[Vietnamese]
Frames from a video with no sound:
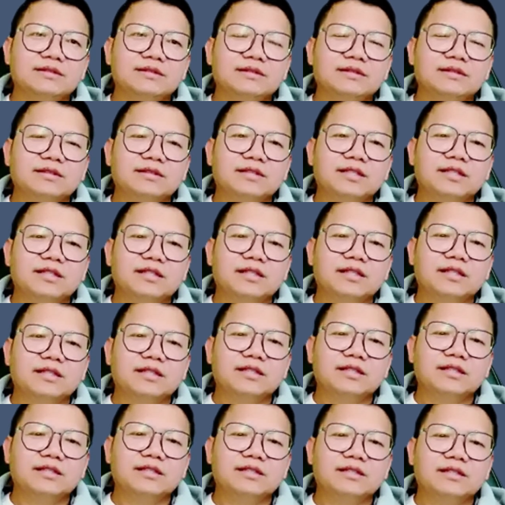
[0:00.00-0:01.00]
này
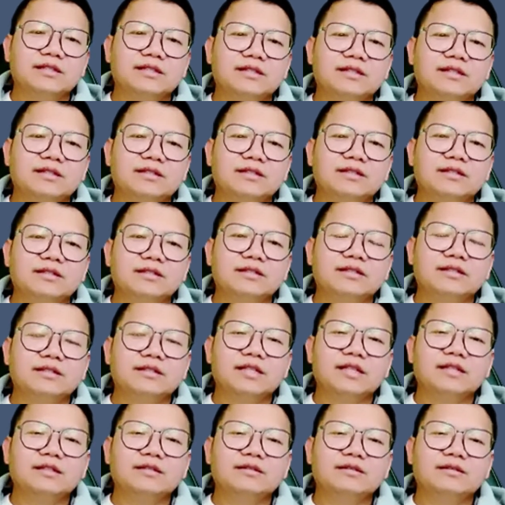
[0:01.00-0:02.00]

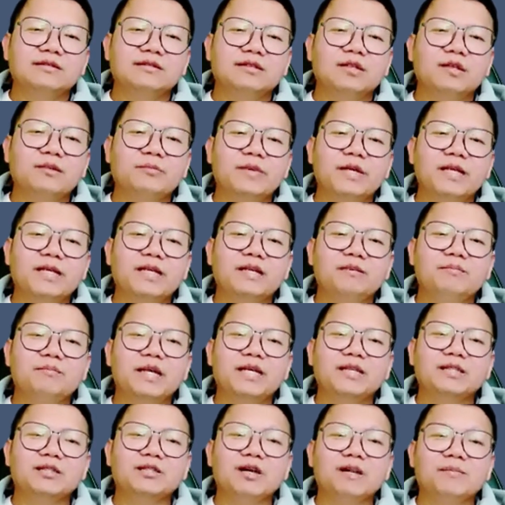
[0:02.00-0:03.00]
chẳng nộp để
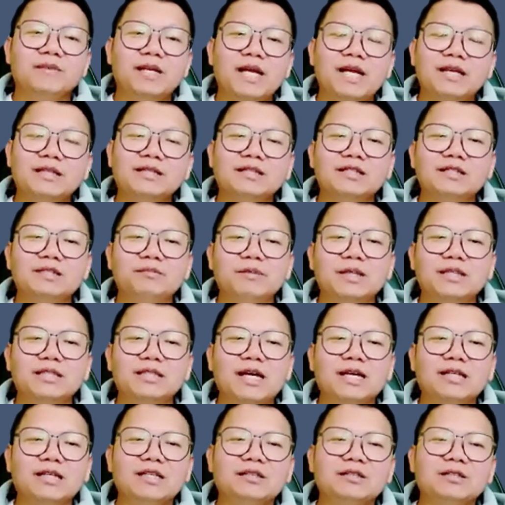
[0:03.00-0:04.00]
mê tọp đăng cứ bài
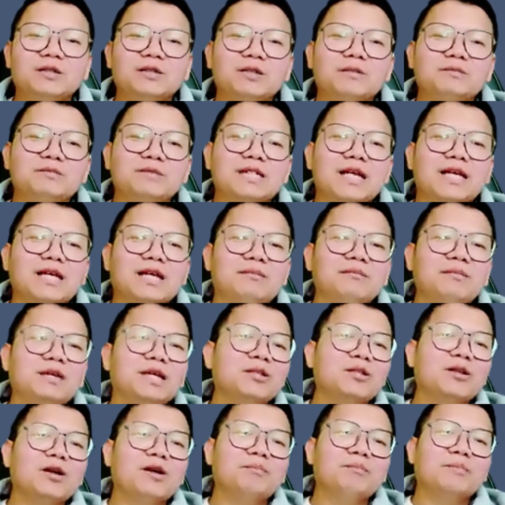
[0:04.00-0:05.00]
nhá nó tôi cầm chặt ở mê
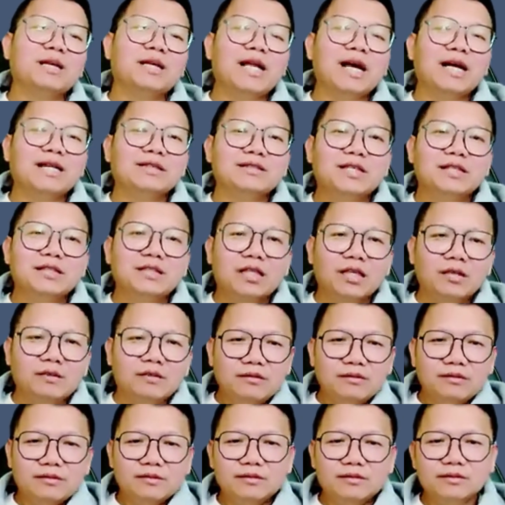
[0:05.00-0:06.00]
tọp mình đăng trên đó
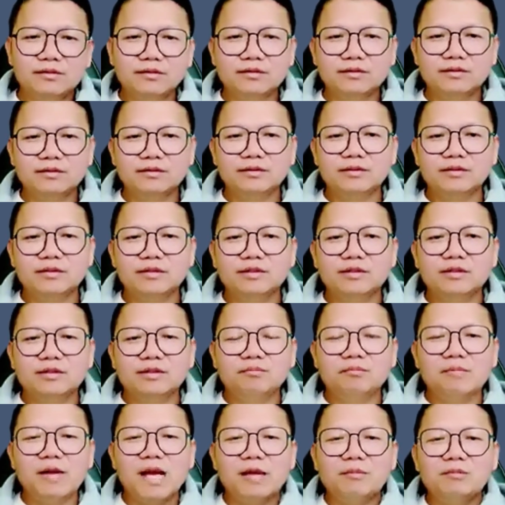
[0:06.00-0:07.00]

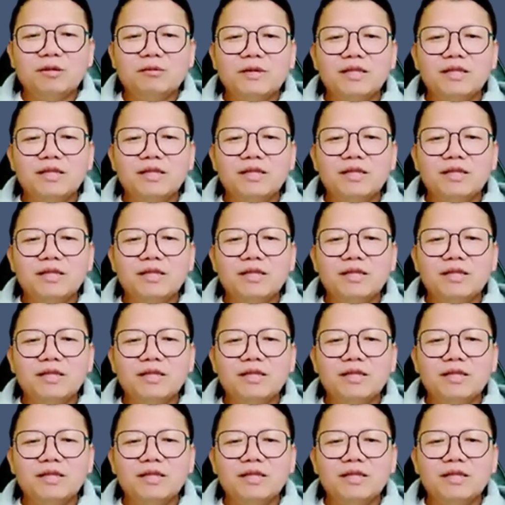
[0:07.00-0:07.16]
bàn mà bên